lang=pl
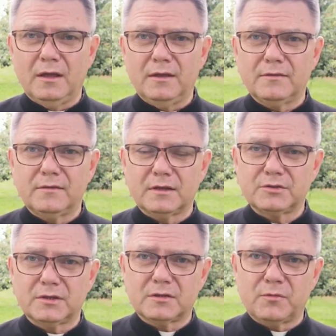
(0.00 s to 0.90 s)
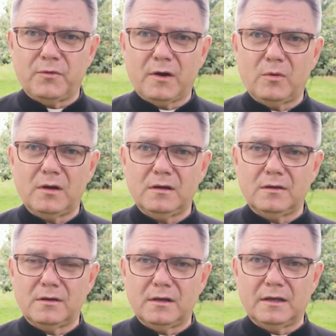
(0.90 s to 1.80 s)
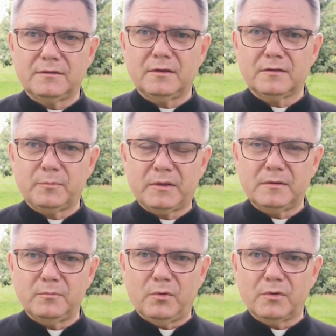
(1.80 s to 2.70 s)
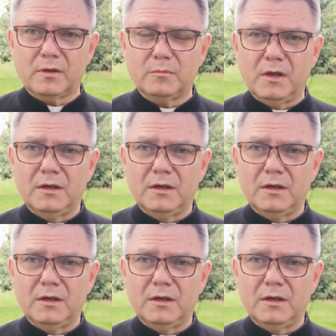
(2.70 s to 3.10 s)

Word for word: jest nasza trwała relacja z Panem Bogiem,